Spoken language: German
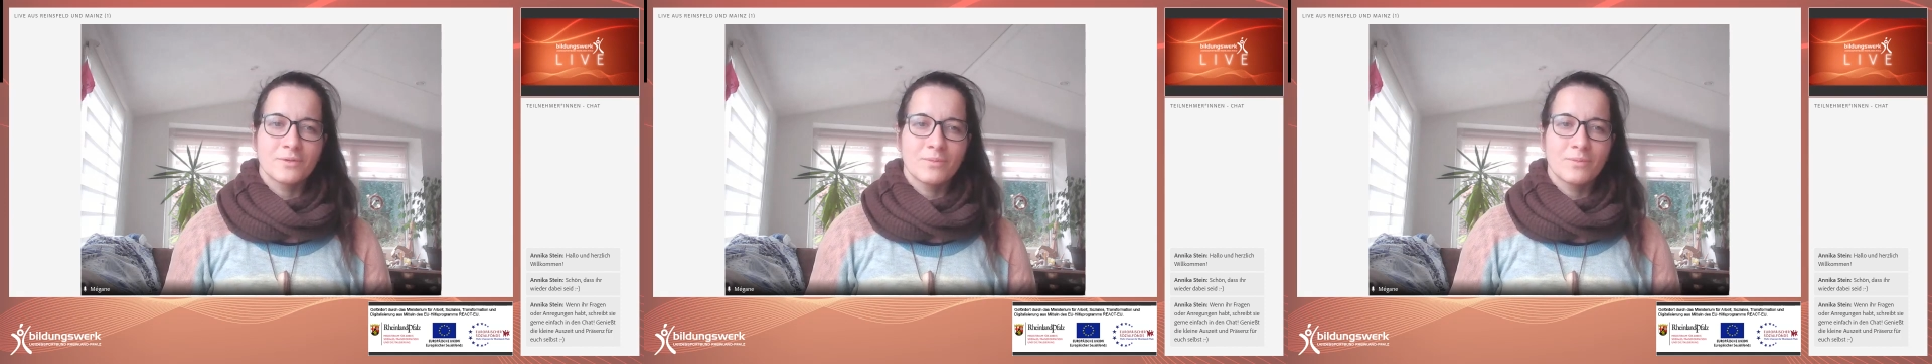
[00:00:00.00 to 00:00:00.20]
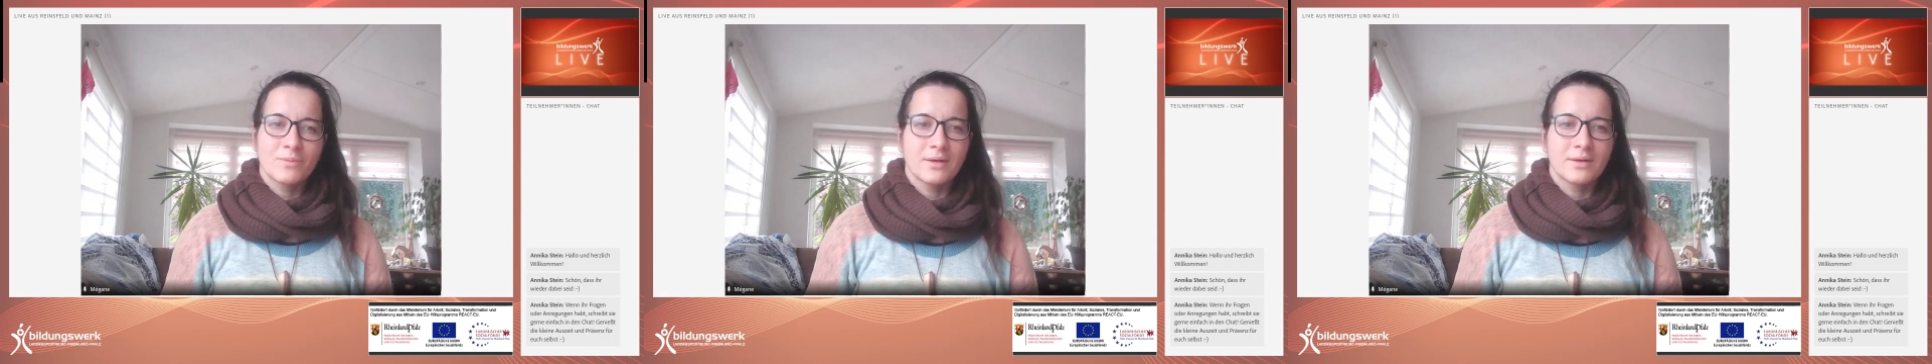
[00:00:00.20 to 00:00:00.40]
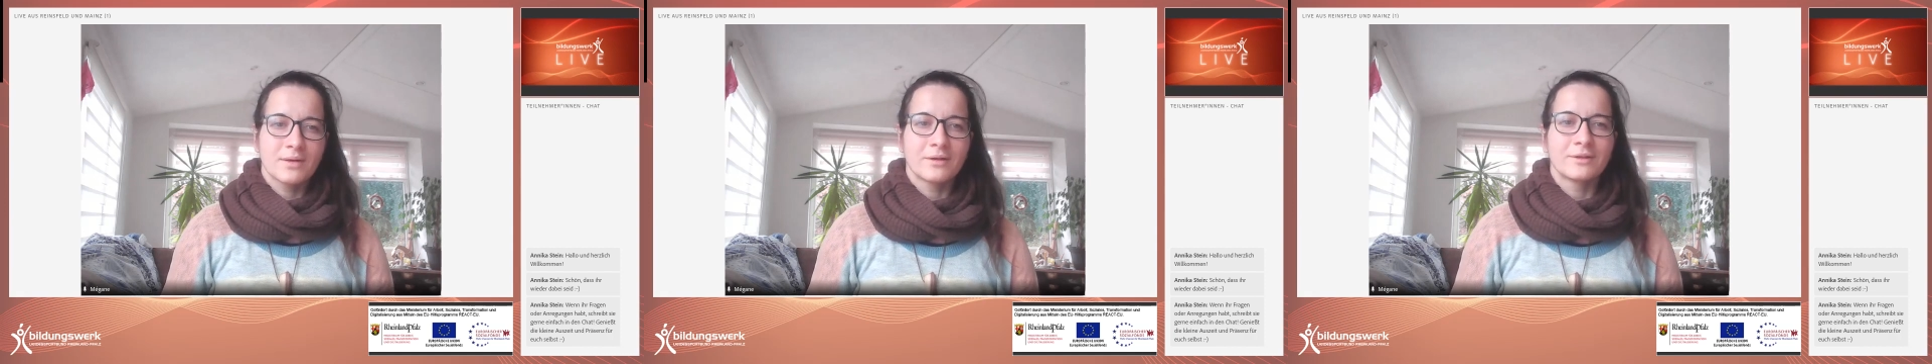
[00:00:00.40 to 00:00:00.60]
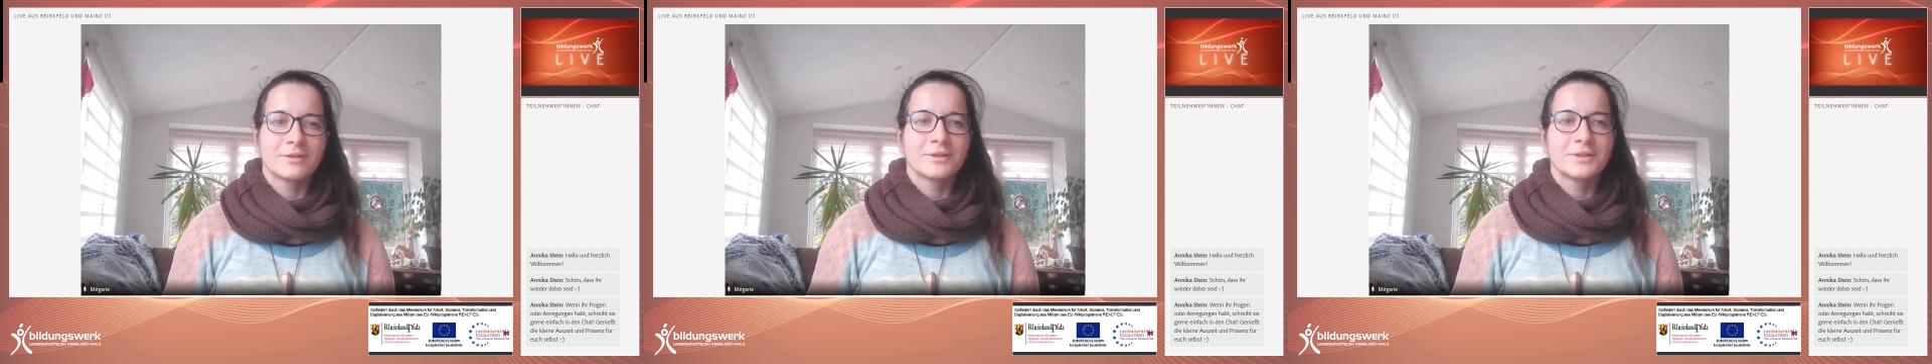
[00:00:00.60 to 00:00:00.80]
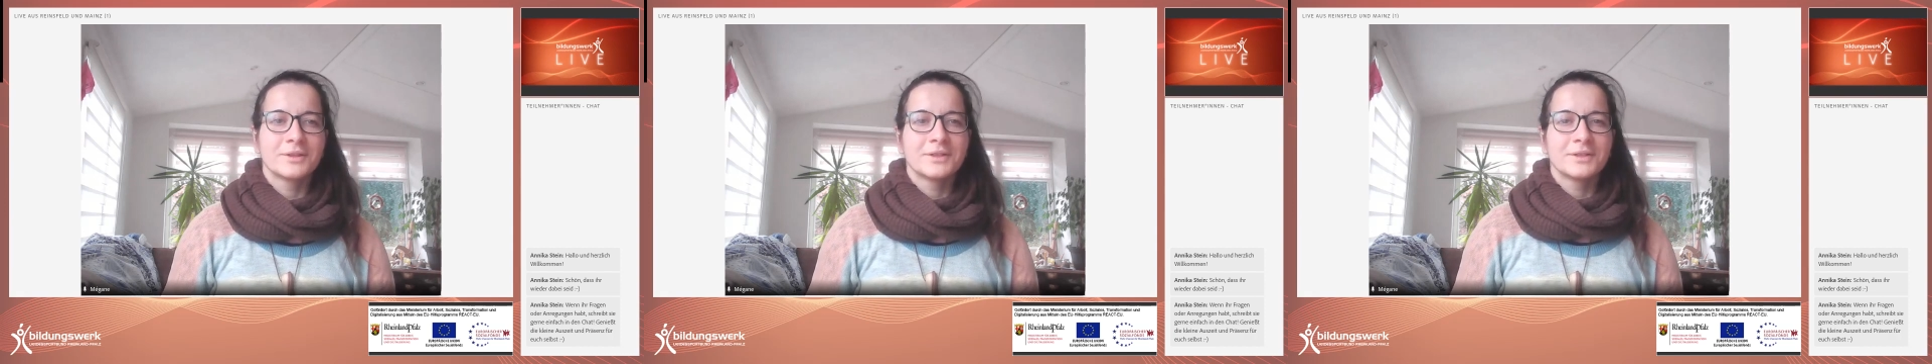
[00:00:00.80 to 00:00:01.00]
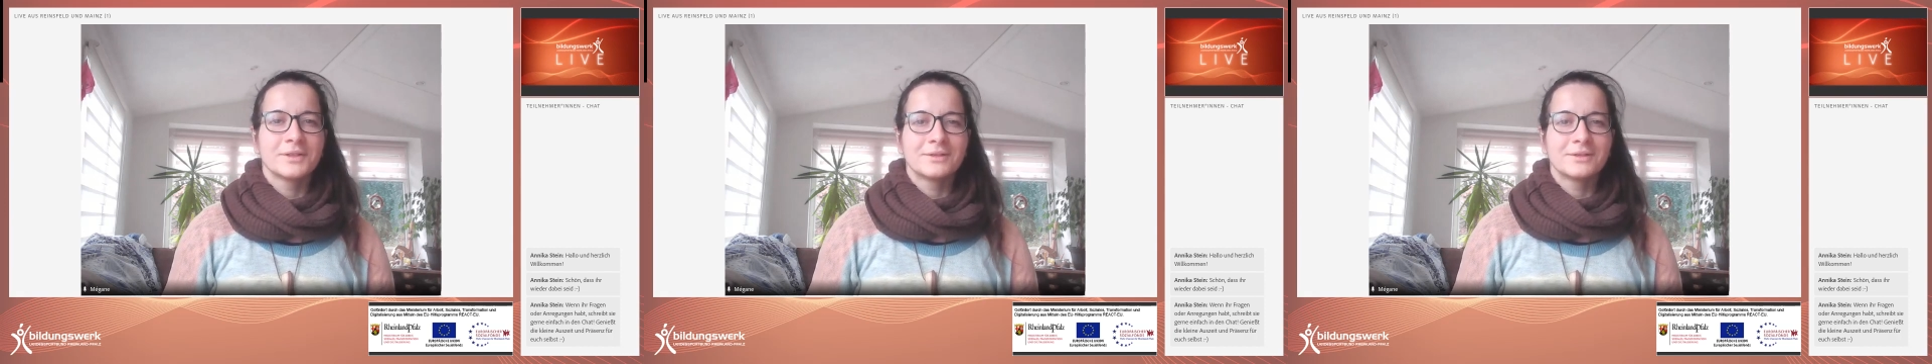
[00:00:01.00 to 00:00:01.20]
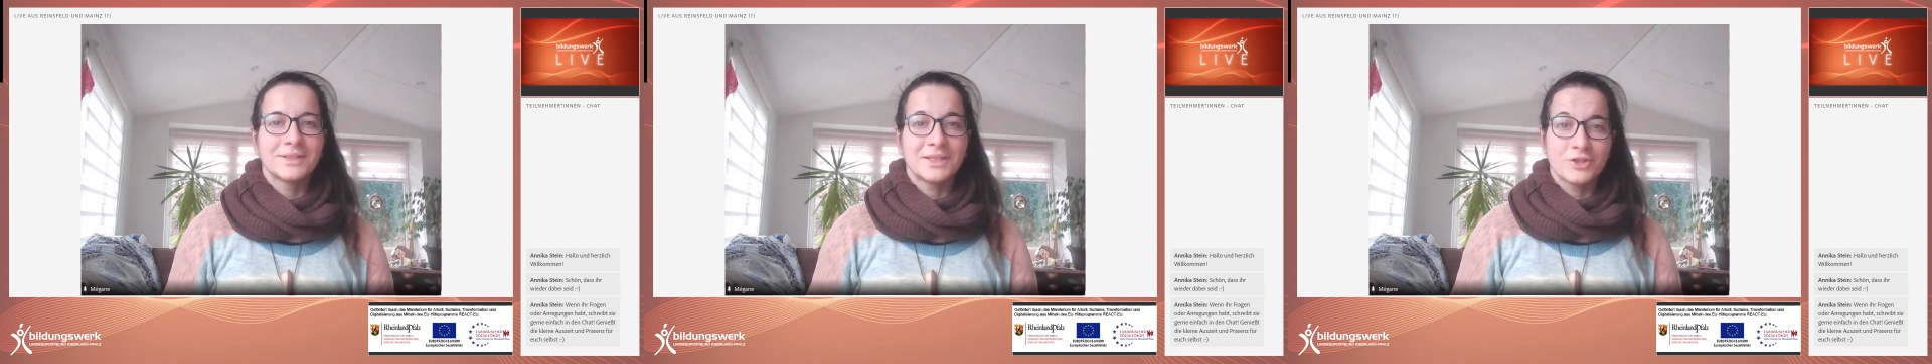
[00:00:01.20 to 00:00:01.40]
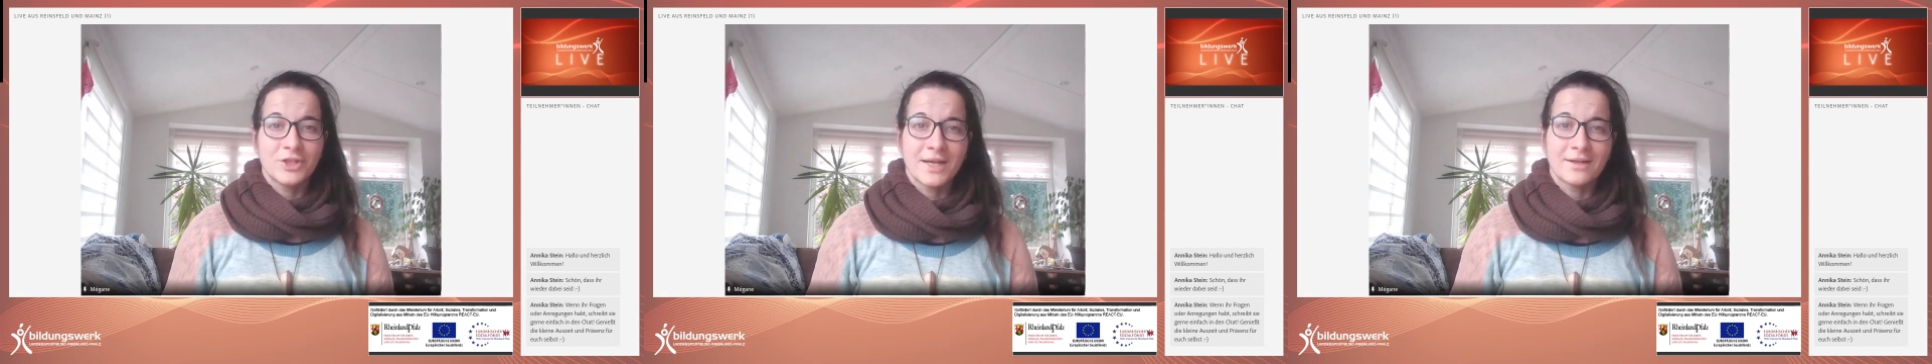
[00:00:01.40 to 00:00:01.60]
und kostbares
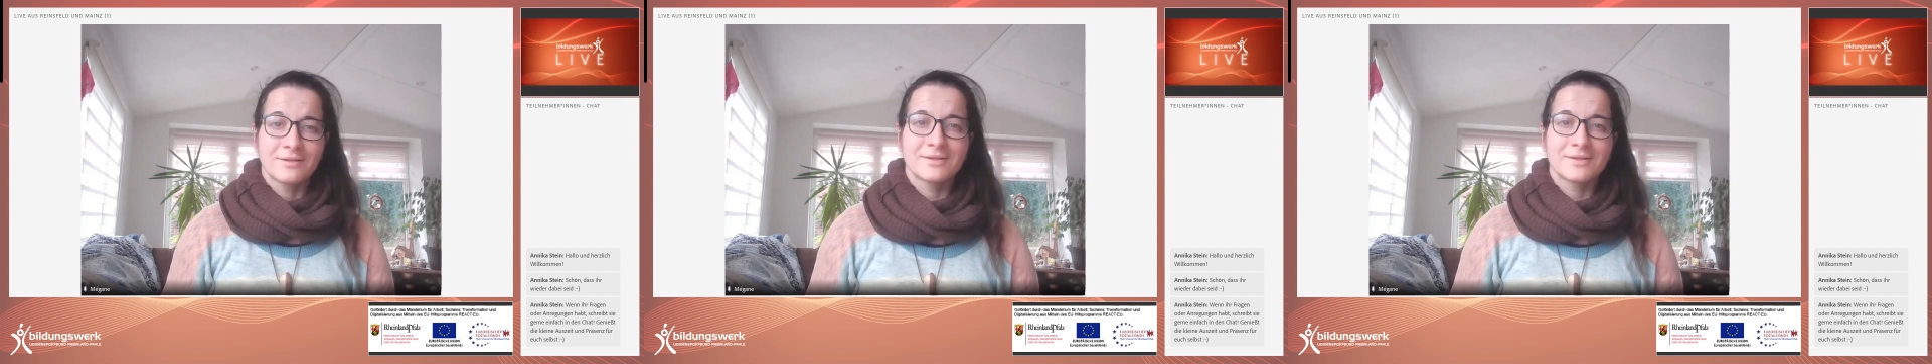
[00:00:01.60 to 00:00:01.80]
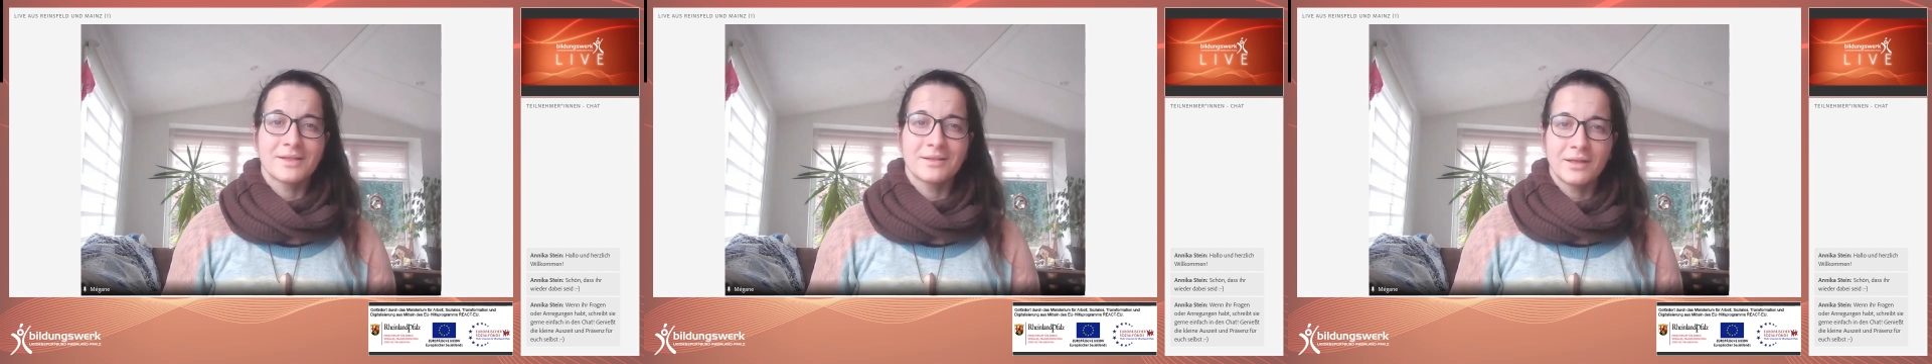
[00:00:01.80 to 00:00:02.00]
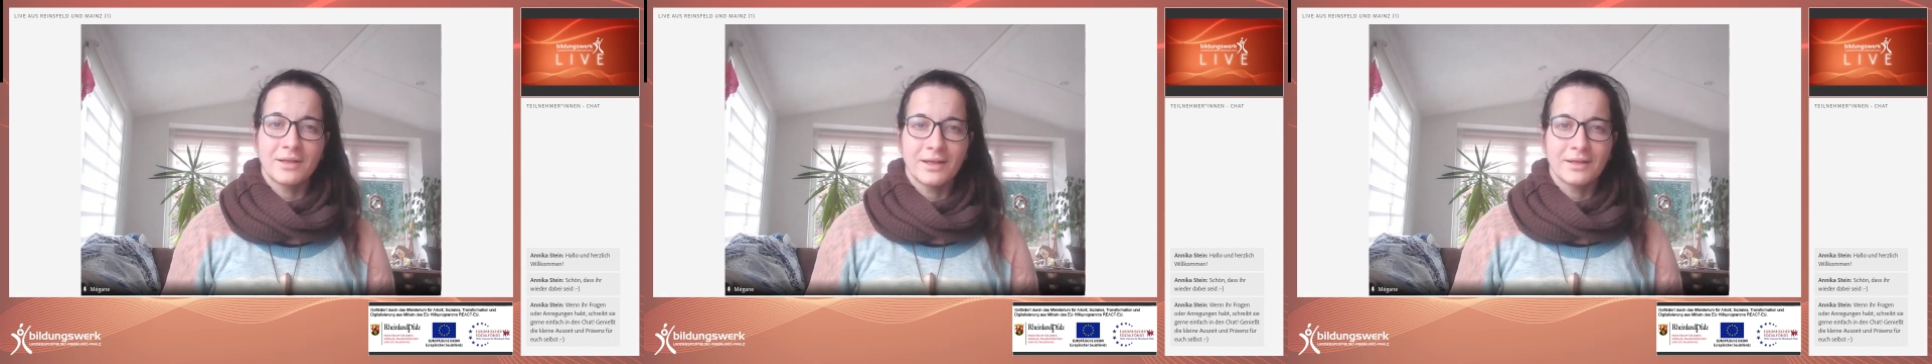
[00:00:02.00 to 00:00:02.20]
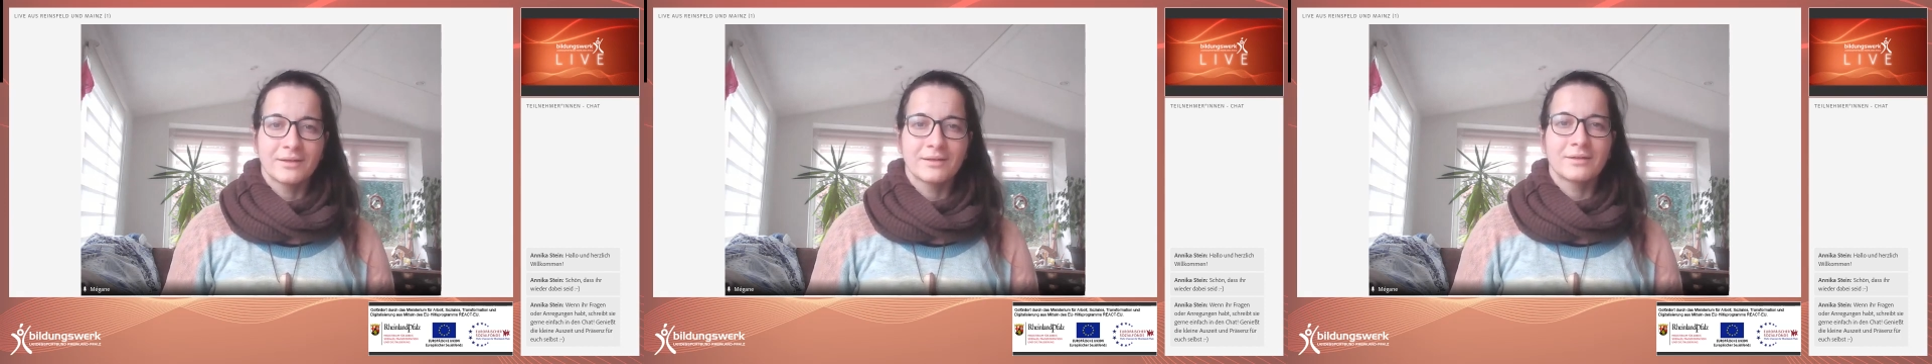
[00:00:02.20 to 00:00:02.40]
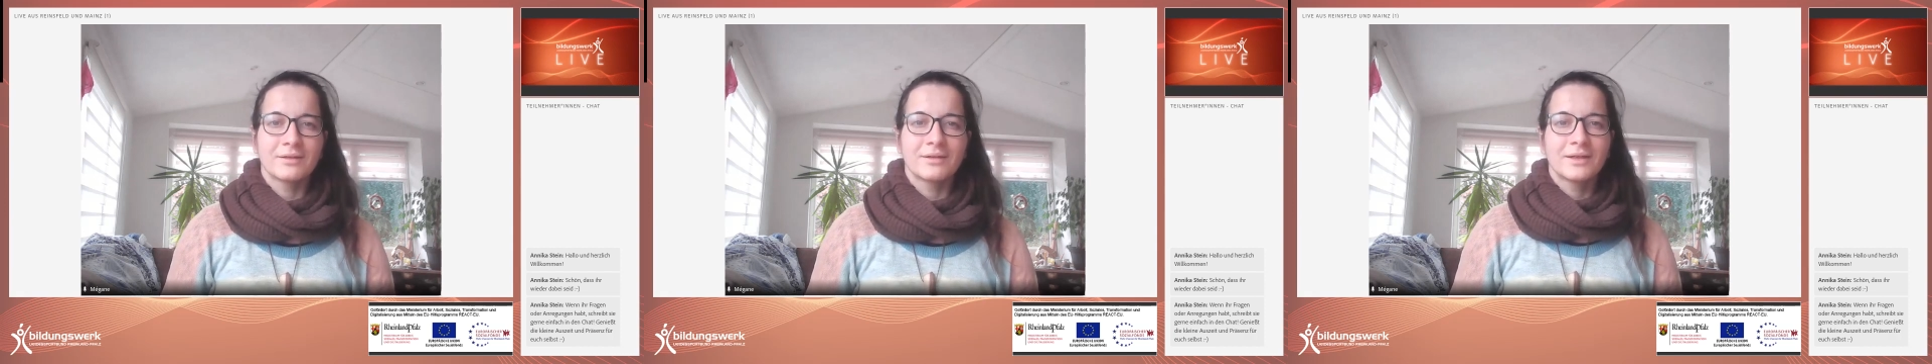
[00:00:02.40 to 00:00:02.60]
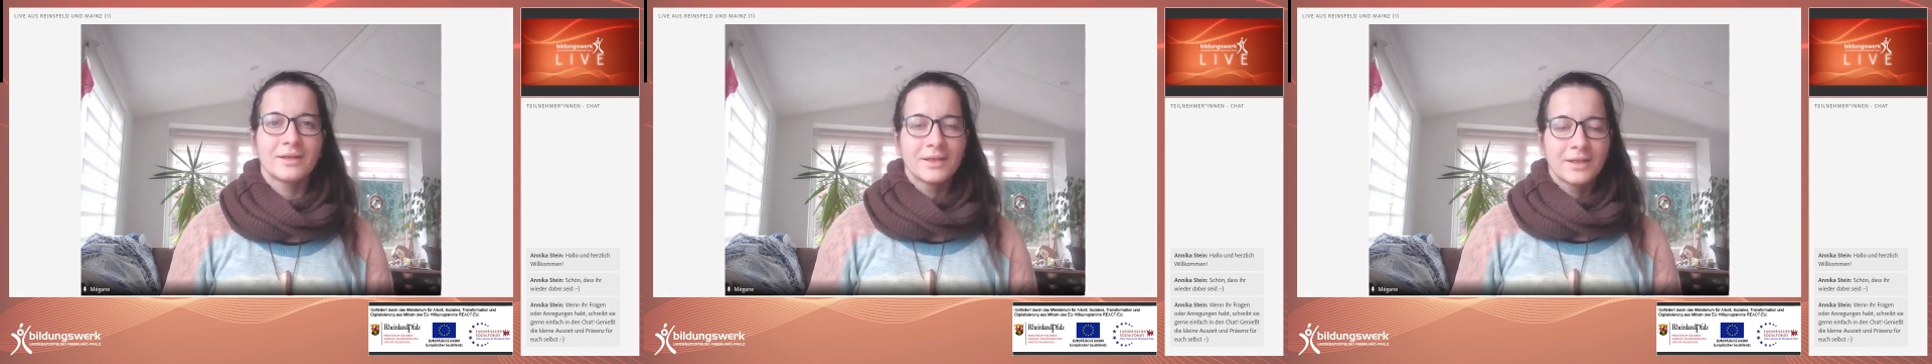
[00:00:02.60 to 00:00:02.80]
Geschenk sein kann